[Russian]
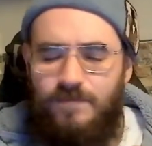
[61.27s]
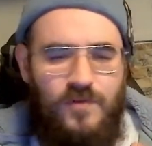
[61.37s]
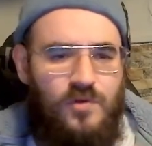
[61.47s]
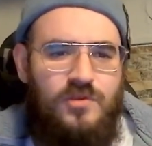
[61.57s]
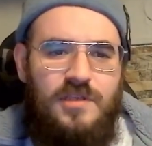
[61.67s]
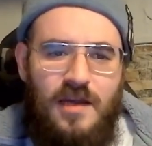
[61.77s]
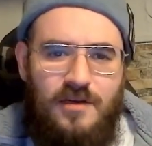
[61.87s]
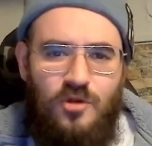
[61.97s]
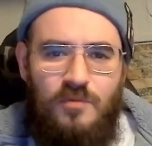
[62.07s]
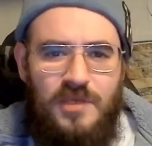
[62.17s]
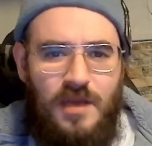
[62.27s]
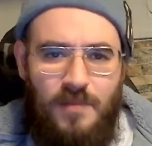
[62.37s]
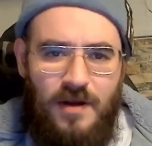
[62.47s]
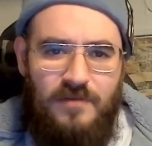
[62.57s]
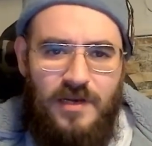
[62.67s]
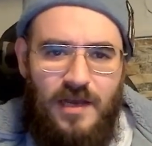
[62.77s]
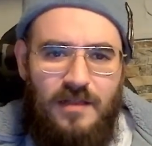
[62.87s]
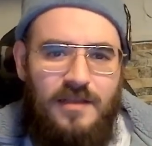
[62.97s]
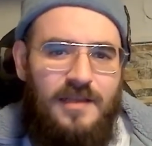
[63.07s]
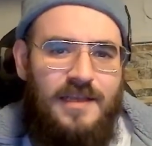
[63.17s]
Друзья, кто меня
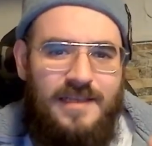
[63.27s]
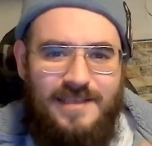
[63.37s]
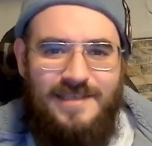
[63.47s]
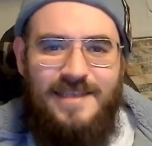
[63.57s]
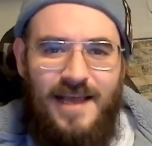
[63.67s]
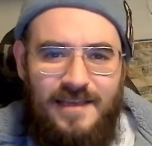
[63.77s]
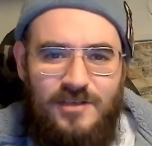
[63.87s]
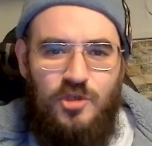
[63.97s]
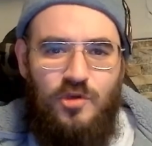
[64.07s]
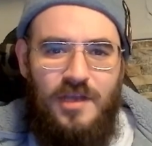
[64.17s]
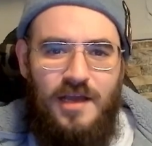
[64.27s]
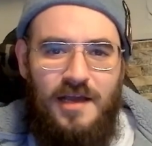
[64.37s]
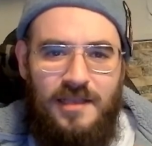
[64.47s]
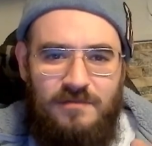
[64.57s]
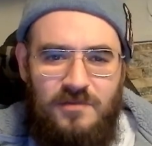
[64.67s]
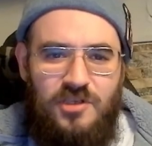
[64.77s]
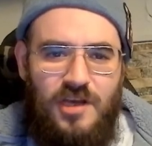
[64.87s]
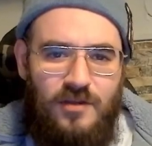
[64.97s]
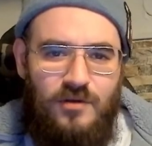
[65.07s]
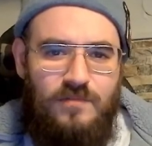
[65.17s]
проверял, знает, я
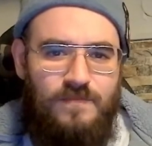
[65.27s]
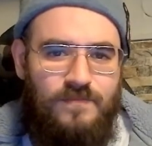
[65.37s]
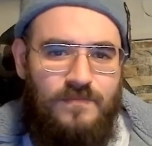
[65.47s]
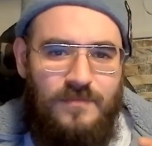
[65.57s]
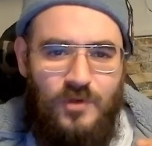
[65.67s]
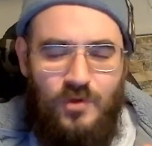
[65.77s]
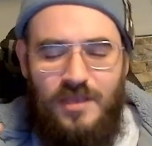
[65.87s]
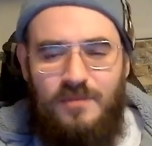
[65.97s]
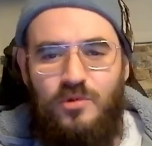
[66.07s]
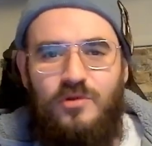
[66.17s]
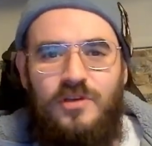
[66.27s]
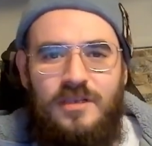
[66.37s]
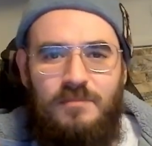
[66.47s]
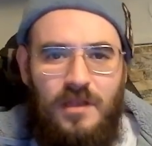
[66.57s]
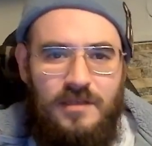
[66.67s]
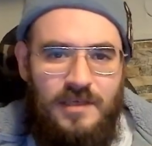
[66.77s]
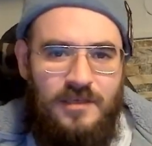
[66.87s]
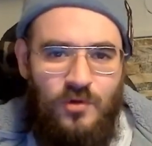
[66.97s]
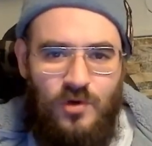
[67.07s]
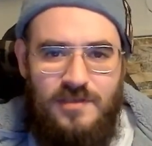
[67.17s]
отвечаю. Ну, я не буду говорить
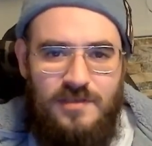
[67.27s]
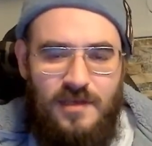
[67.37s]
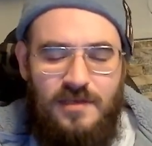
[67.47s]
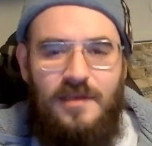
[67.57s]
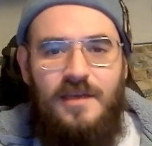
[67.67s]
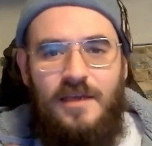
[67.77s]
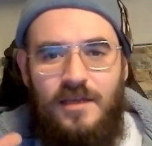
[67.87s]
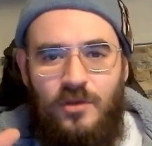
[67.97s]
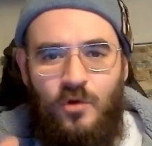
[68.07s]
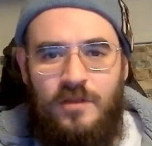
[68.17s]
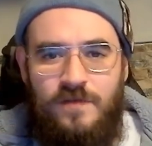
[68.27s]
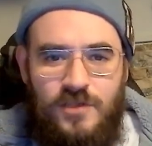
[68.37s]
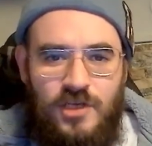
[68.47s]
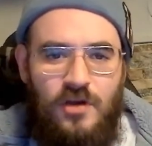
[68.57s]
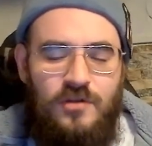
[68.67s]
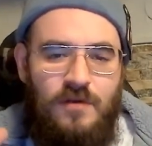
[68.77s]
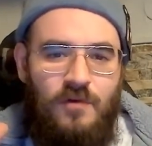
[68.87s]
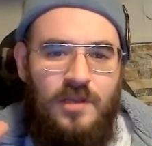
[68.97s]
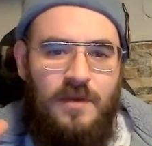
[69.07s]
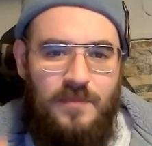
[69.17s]
молниеносно, но отвечаю
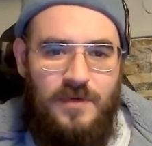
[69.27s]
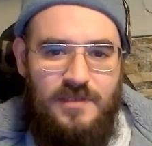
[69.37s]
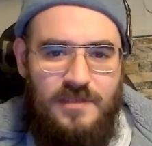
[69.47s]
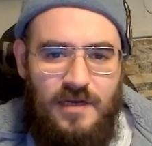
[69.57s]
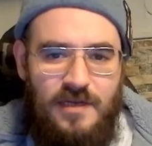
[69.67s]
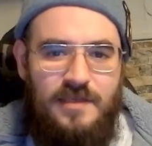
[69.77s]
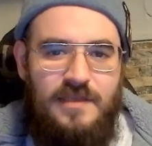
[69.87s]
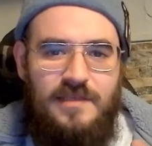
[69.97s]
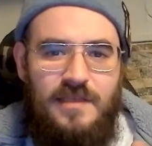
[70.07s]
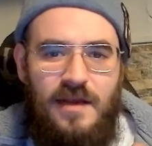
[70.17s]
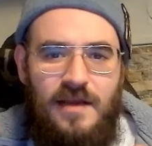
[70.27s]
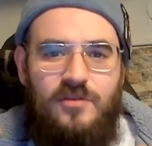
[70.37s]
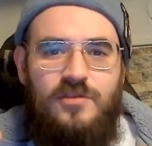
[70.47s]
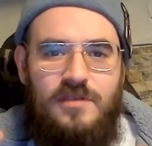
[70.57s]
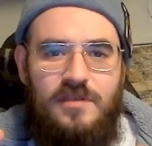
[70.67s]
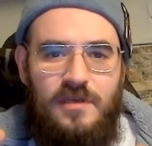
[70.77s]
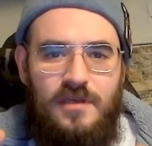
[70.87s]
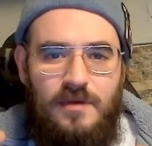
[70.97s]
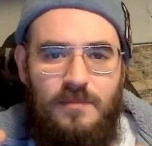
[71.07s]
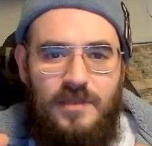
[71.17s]
довольно быстро и стараюсь
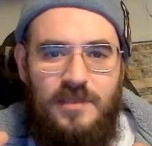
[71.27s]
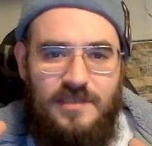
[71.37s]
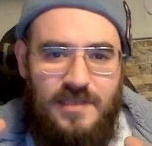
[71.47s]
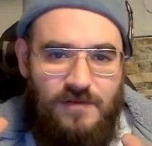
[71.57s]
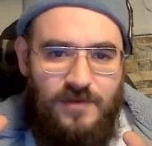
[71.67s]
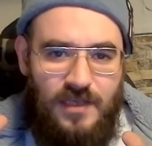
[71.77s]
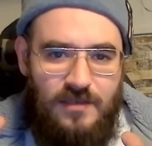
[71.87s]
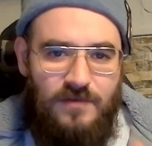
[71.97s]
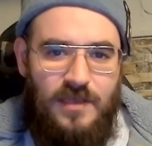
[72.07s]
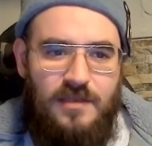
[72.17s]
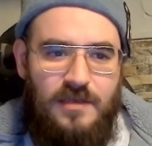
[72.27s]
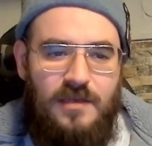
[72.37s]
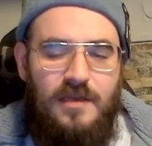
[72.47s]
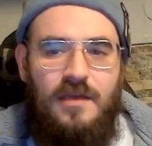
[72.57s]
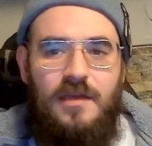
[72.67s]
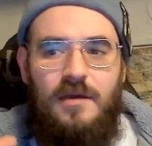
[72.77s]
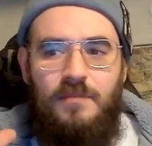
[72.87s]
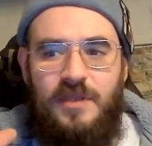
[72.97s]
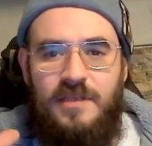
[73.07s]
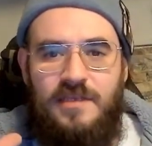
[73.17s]
э, предоставить ответы
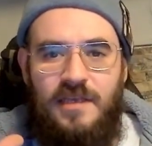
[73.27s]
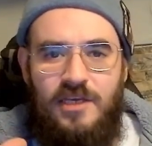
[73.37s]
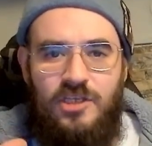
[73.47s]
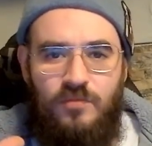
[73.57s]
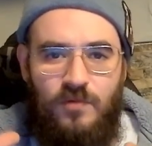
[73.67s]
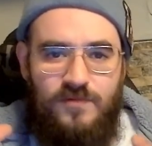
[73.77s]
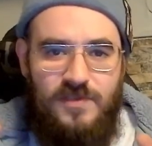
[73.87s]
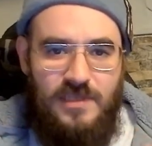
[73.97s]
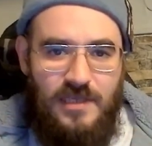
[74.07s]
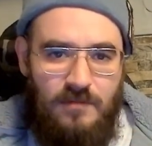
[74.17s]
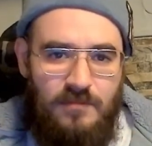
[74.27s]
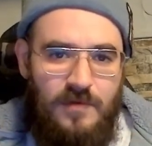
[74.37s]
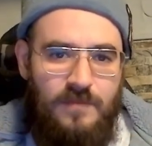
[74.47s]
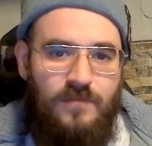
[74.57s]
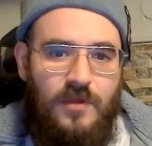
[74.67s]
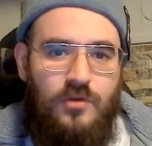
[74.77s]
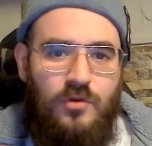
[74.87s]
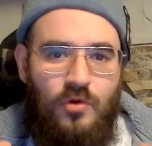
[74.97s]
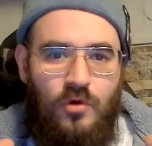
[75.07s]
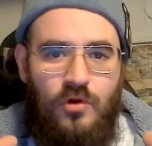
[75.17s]
по-настоящему всем,
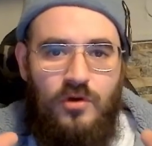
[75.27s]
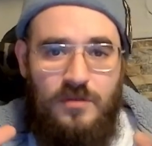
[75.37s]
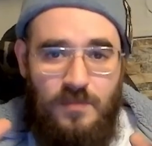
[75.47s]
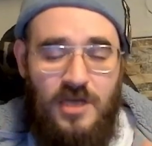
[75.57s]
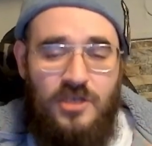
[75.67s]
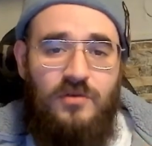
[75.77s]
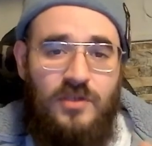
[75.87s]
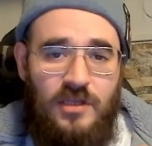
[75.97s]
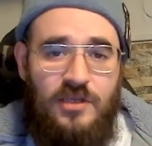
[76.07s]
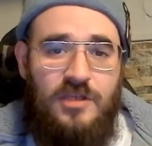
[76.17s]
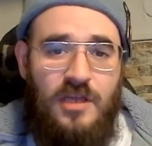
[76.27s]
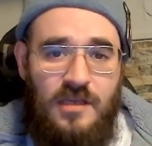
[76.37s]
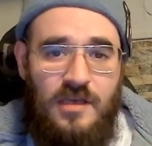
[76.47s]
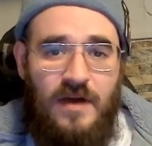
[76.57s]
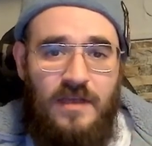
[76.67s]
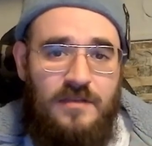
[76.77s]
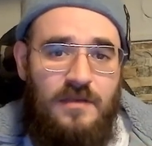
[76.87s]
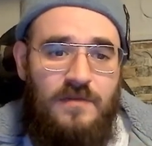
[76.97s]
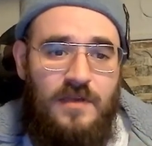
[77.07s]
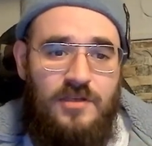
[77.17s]
кто спрашивает, конечно,
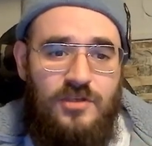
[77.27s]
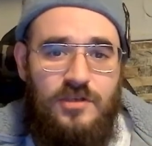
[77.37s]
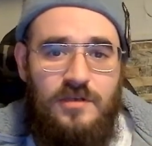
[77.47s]
адекватные вещи.